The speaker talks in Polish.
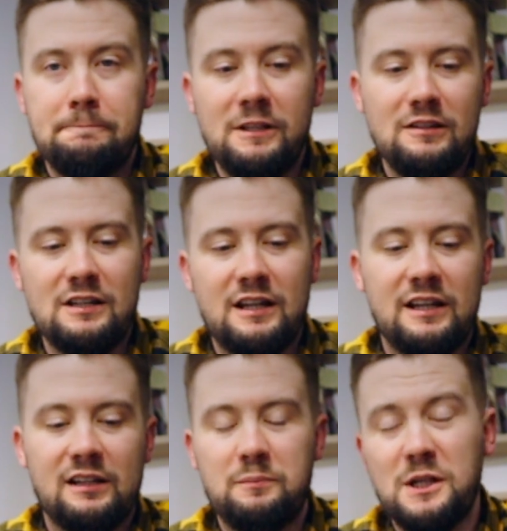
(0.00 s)
India
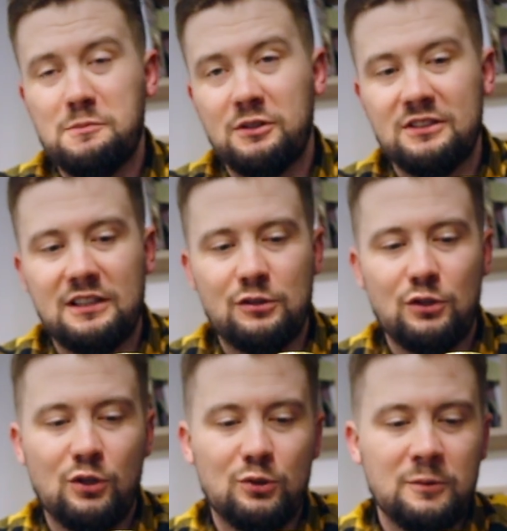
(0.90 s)
Ale, 5%
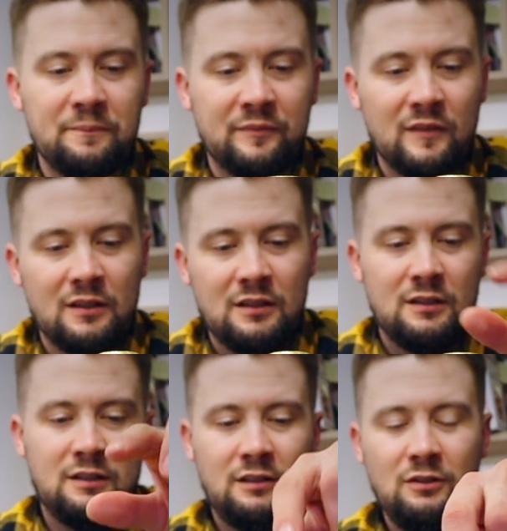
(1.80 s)
alkoholu.
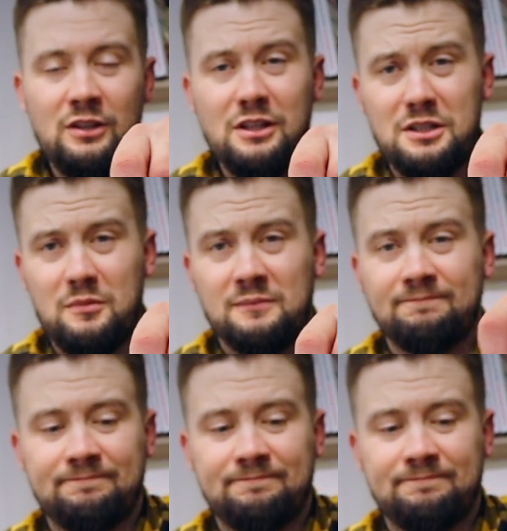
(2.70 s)
No i jedziemy.